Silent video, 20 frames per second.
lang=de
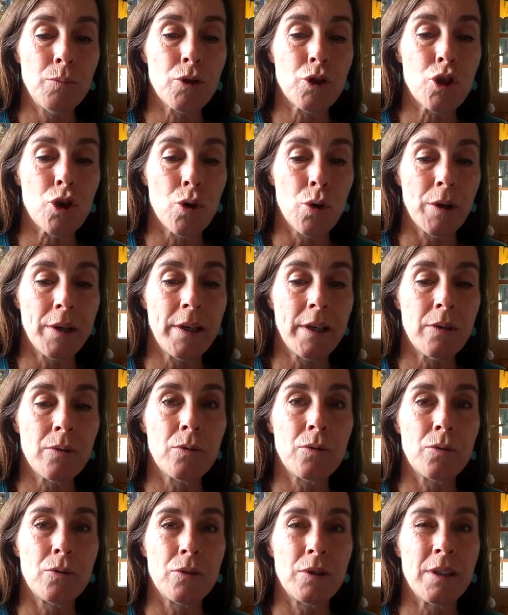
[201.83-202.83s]

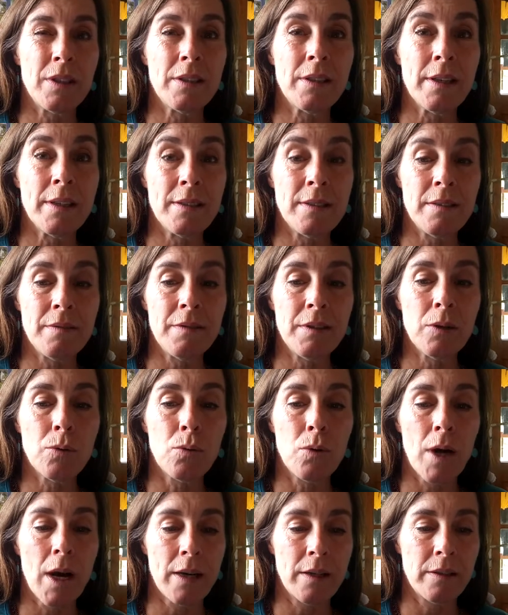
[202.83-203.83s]
Beschleunigung und
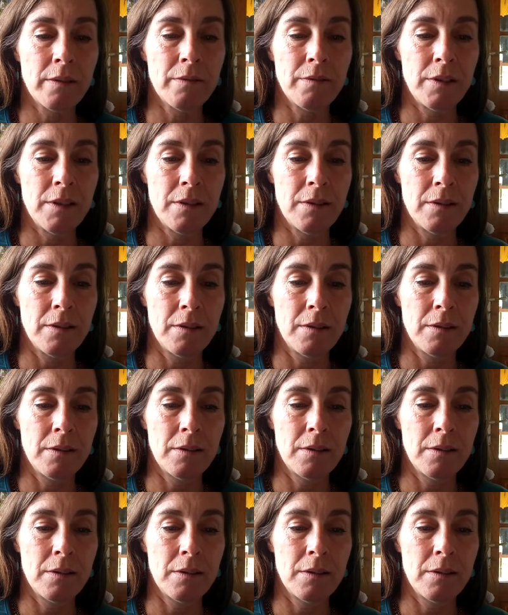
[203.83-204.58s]
Intensivierung angewiesen.